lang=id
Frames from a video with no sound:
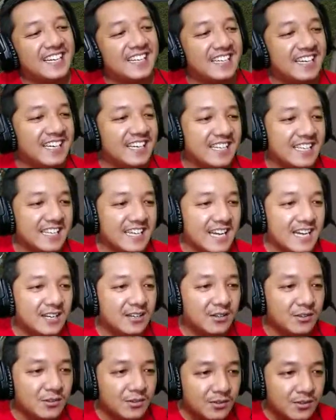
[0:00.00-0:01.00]
karena lagi
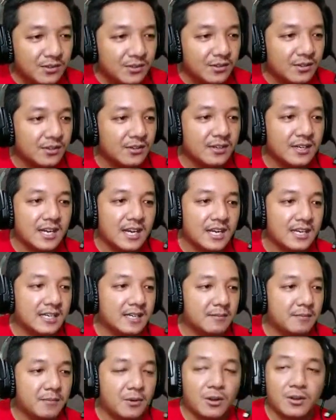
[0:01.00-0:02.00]
nganggur nggak
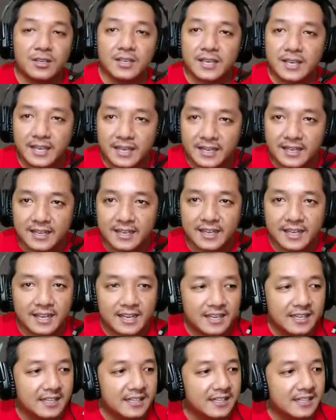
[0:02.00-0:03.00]
ada proyek
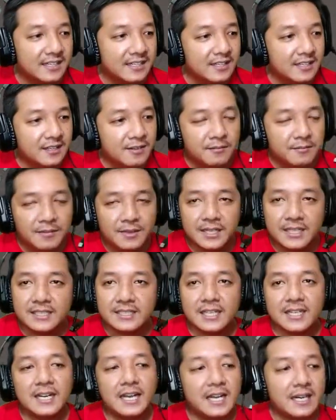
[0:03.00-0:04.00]
ya mending
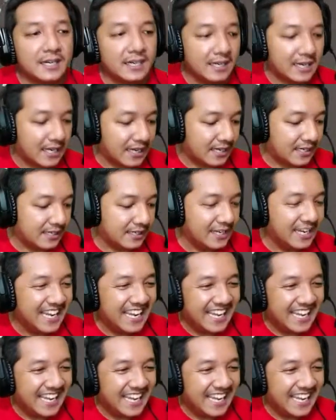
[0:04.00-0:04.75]
saya narik lah